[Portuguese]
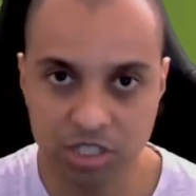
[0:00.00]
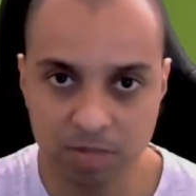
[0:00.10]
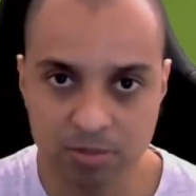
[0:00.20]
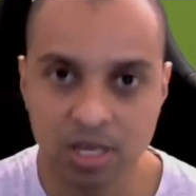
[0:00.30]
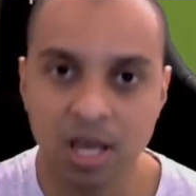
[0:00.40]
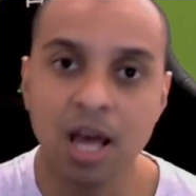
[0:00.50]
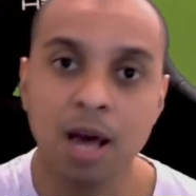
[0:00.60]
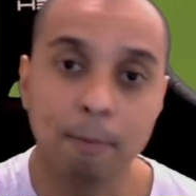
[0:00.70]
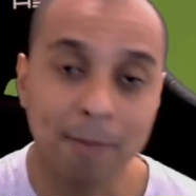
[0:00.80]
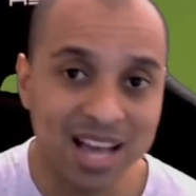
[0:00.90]
Champs,
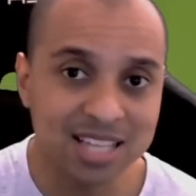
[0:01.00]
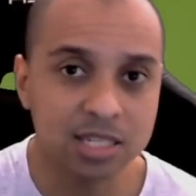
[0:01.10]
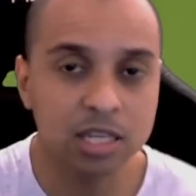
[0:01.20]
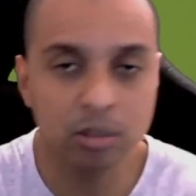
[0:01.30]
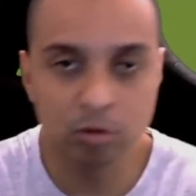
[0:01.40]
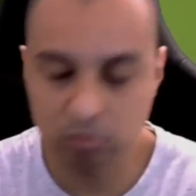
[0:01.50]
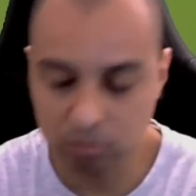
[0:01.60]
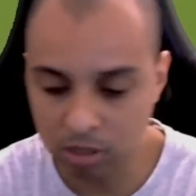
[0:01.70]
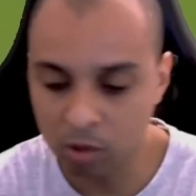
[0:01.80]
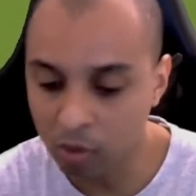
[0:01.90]
mas eu,
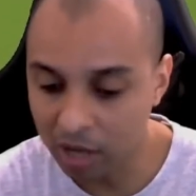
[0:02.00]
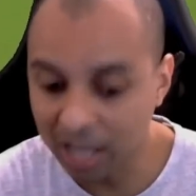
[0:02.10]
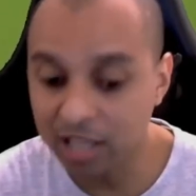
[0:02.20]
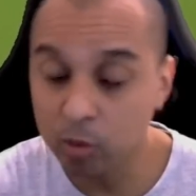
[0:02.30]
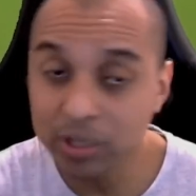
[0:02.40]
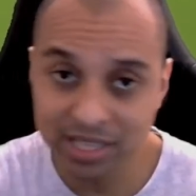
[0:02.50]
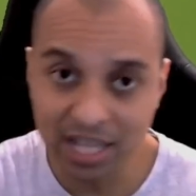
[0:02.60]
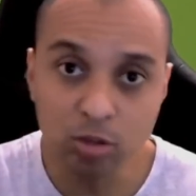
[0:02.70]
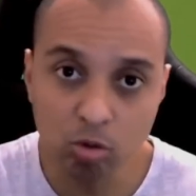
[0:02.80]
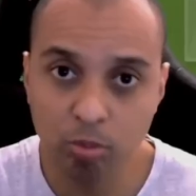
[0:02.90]
eu, eu
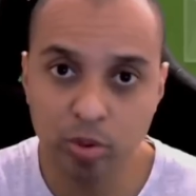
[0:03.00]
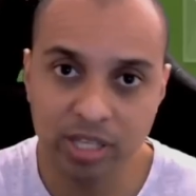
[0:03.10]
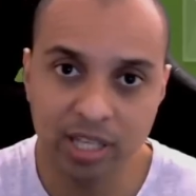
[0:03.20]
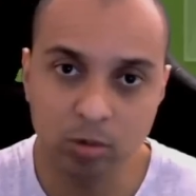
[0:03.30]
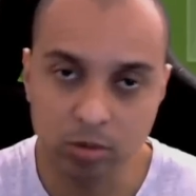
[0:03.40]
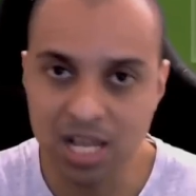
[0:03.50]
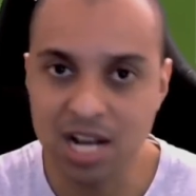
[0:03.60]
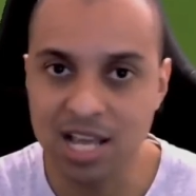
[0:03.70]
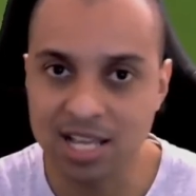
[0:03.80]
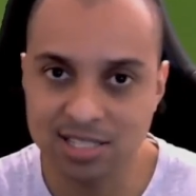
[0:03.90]
entendo porque o
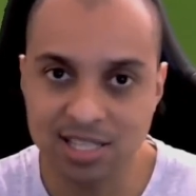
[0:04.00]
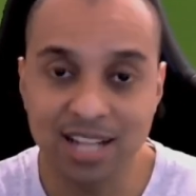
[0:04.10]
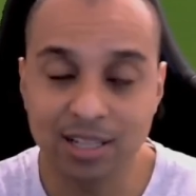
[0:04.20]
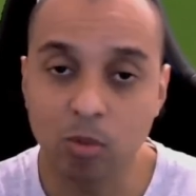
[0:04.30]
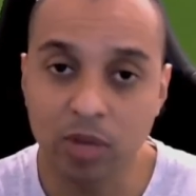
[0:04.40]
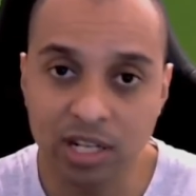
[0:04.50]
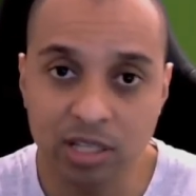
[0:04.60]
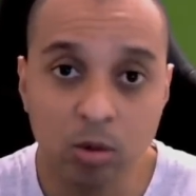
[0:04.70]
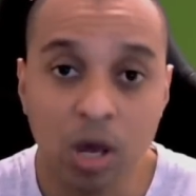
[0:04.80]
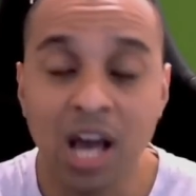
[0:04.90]
DLS é tão
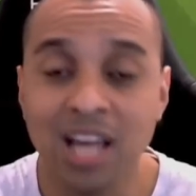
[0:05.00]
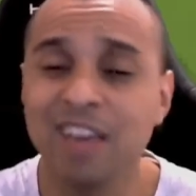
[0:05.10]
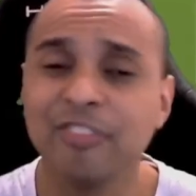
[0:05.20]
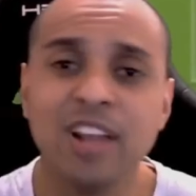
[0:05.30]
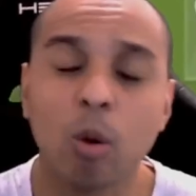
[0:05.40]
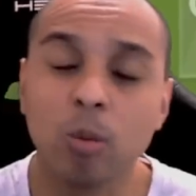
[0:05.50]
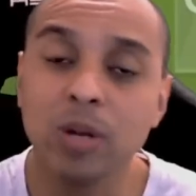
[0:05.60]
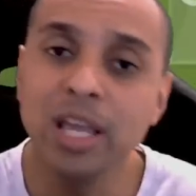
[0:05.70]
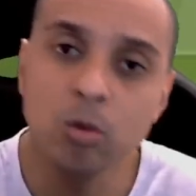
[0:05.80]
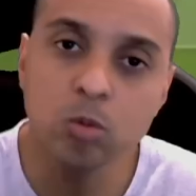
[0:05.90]
querido e afinal,
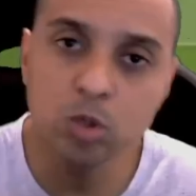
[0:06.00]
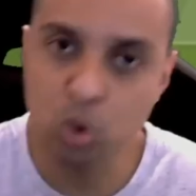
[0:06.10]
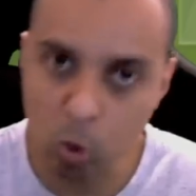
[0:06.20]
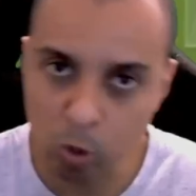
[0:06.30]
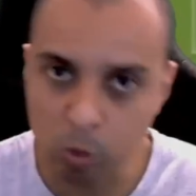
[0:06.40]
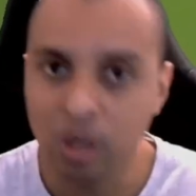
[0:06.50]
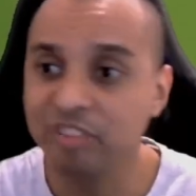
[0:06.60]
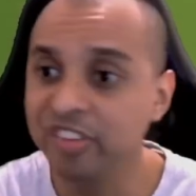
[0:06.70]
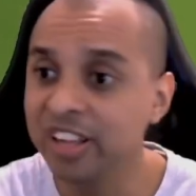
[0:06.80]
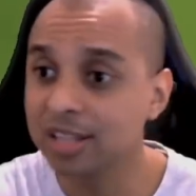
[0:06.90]
nenhum jogo
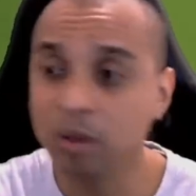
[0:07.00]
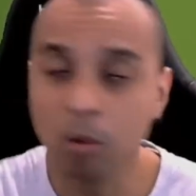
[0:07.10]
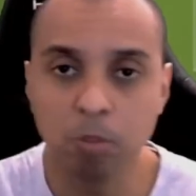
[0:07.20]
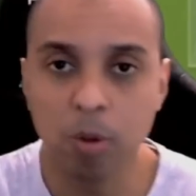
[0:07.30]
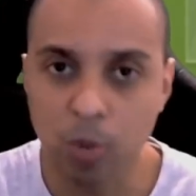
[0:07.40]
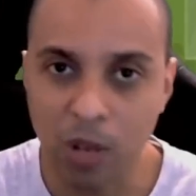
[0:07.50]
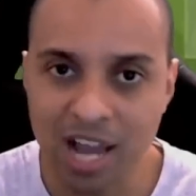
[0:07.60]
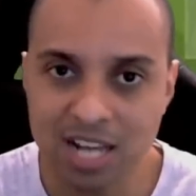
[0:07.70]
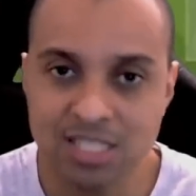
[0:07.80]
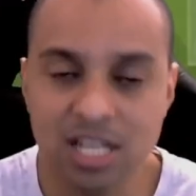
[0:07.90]
fica tão
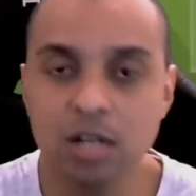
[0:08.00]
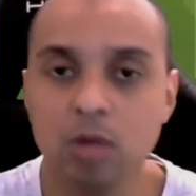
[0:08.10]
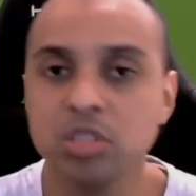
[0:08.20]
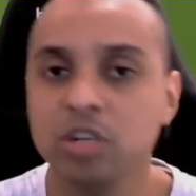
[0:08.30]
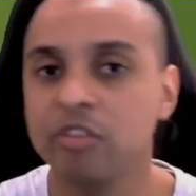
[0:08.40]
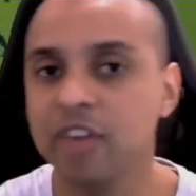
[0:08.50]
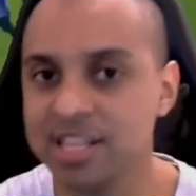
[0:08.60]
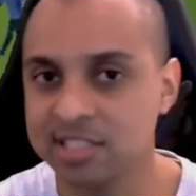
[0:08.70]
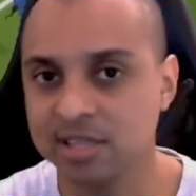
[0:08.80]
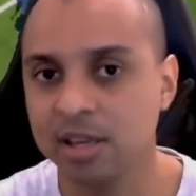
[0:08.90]
popular se ele não
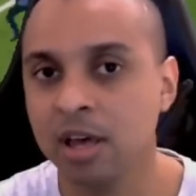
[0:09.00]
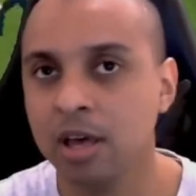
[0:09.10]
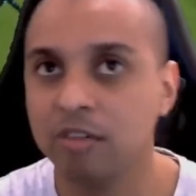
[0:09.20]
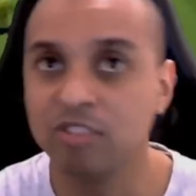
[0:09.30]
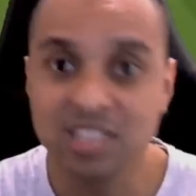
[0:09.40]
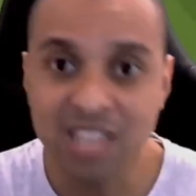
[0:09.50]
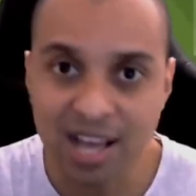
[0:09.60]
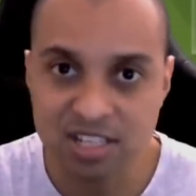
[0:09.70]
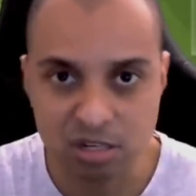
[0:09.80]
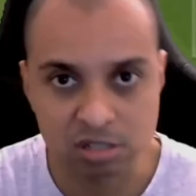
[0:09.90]
tivesse
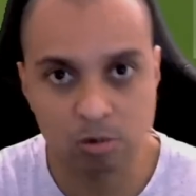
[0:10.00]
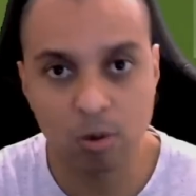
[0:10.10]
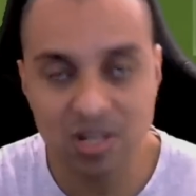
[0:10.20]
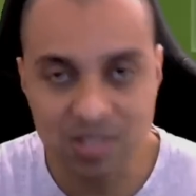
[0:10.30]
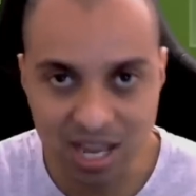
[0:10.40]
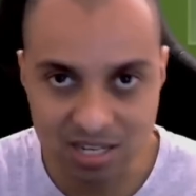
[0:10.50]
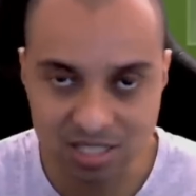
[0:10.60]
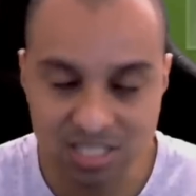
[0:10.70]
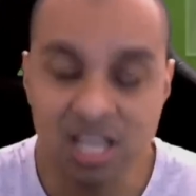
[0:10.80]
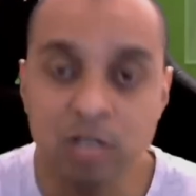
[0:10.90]
vantagens,
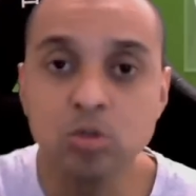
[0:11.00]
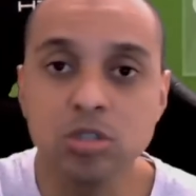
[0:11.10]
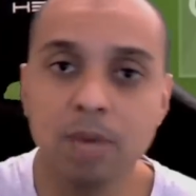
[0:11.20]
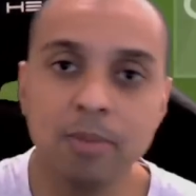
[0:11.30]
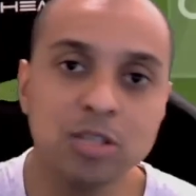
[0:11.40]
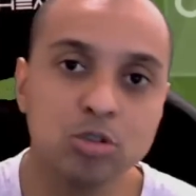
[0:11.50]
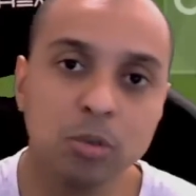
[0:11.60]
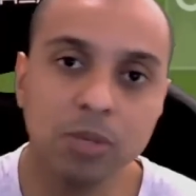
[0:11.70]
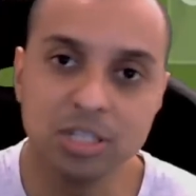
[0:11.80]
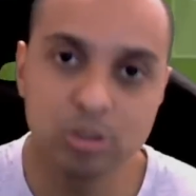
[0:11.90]
qualidades. E é justamente
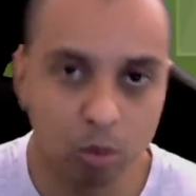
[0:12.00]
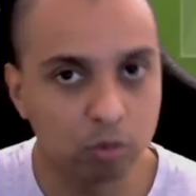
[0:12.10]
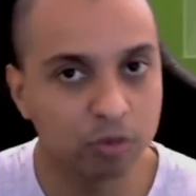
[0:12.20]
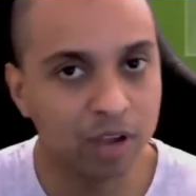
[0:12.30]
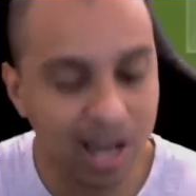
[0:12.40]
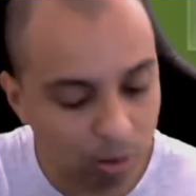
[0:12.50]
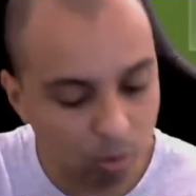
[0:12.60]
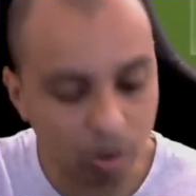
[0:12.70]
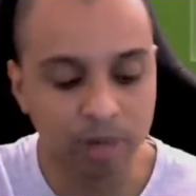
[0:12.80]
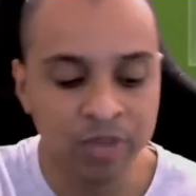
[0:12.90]
sobre isso que eu vou falar
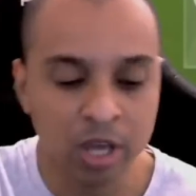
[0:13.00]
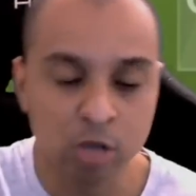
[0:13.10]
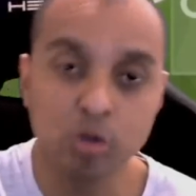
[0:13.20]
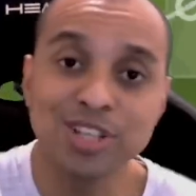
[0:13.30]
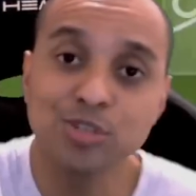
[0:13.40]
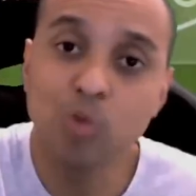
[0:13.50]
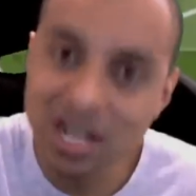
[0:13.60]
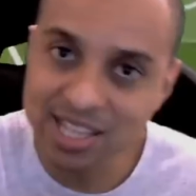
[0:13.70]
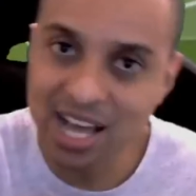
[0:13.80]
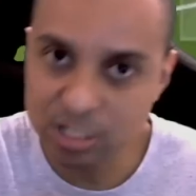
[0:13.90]
agora, sobre as
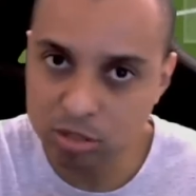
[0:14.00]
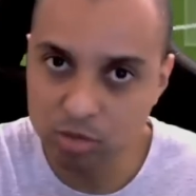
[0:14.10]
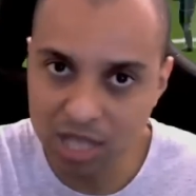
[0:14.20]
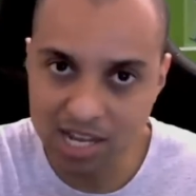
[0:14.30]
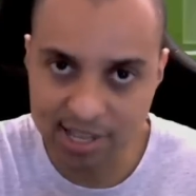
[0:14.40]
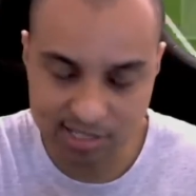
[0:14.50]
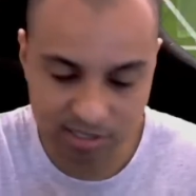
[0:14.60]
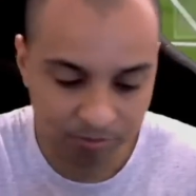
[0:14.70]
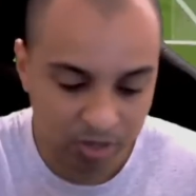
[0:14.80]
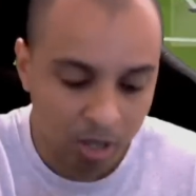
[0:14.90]
qualidades do DLS.